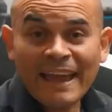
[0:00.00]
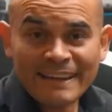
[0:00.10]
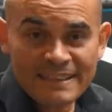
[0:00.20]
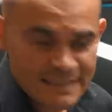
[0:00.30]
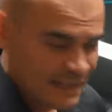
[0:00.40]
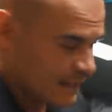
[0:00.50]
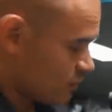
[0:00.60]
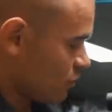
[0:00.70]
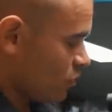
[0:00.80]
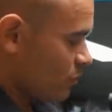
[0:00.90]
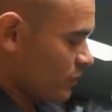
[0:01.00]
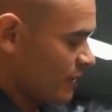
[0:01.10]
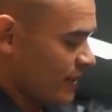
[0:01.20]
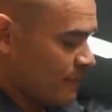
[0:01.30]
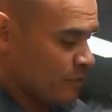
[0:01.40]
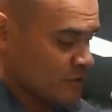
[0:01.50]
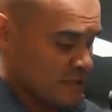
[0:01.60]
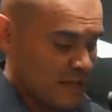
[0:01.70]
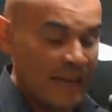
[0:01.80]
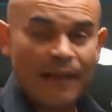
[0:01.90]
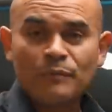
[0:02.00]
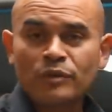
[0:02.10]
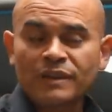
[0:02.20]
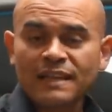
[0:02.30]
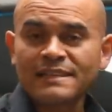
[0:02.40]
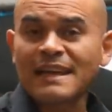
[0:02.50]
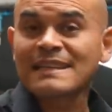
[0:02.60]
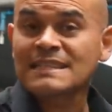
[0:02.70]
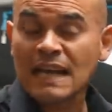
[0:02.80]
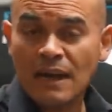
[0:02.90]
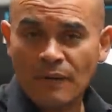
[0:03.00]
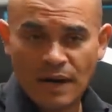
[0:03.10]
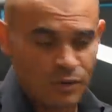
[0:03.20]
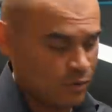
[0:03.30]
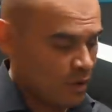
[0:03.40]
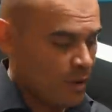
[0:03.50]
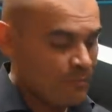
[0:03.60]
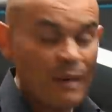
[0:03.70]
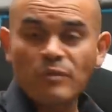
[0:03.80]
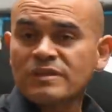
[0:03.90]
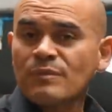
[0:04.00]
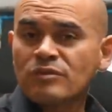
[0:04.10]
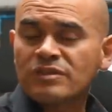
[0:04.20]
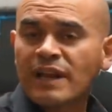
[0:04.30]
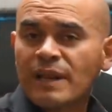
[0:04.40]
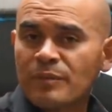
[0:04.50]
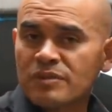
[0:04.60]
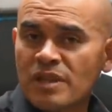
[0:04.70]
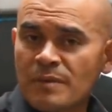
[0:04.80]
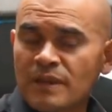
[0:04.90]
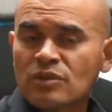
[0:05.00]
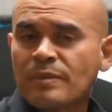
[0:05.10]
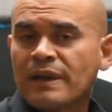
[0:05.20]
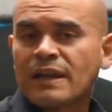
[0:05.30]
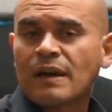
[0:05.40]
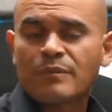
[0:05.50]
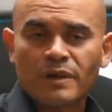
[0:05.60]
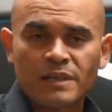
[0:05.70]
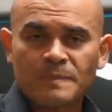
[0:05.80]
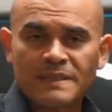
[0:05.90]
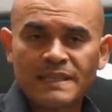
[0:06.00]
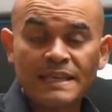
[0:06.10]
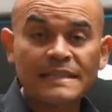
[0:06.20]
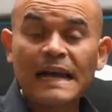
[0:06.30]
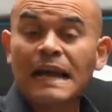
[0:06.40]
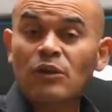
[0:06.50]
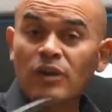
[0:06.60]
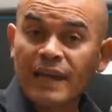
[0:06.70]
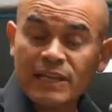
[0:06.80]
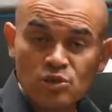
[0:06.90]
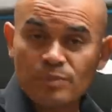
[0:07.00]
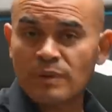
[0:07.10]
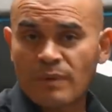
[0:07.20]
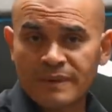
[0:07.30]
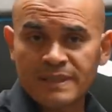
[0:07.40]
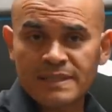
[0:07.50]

En este caso, como tenemos la mordaza ya abajo, vamos a mostrar el procedimiento para el cambio de las pastillas, algo que es supremamente